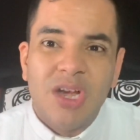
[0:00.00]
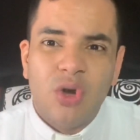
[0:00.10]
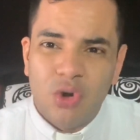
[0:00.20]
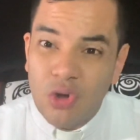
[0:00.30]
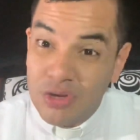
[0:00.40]

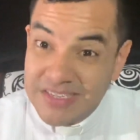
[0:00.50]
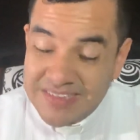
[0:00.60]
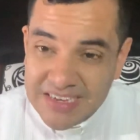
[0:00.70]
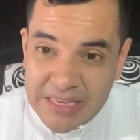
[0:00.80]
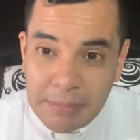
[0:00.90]
lo
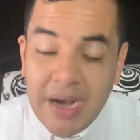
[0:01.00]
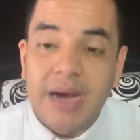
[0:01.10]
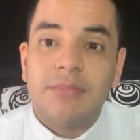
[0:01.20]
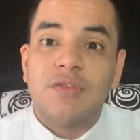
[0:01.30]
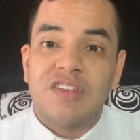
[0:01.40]

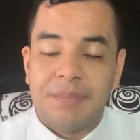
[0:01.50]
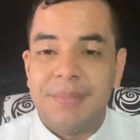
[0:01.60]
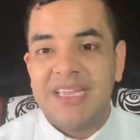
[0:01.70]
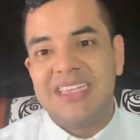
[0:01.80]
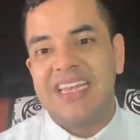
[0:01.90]
desanimamos en
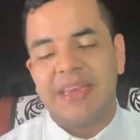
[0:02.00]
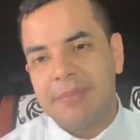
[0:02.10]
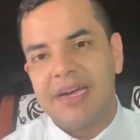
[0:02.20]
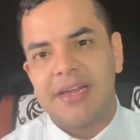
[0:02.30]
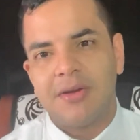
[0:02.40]
vez de
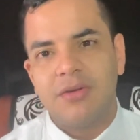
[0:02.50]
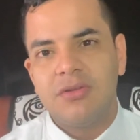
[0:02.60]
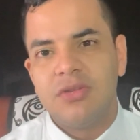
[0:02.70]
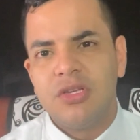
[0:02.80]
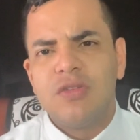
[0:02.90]
animarlo.
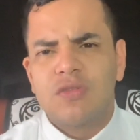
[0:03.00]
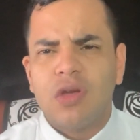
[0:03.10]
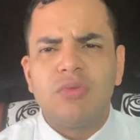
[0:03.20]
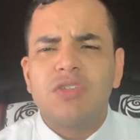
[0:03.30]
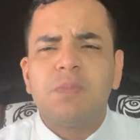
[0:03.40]

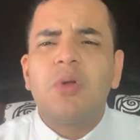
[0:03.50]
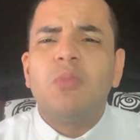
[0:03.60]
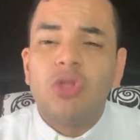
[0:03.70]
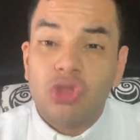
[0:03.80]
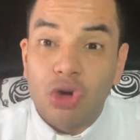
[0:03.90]
Somos
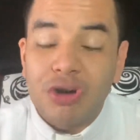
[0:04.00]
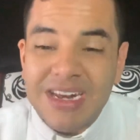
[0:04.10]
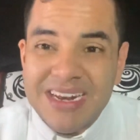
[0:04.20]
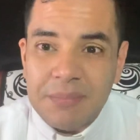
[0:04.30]
promotores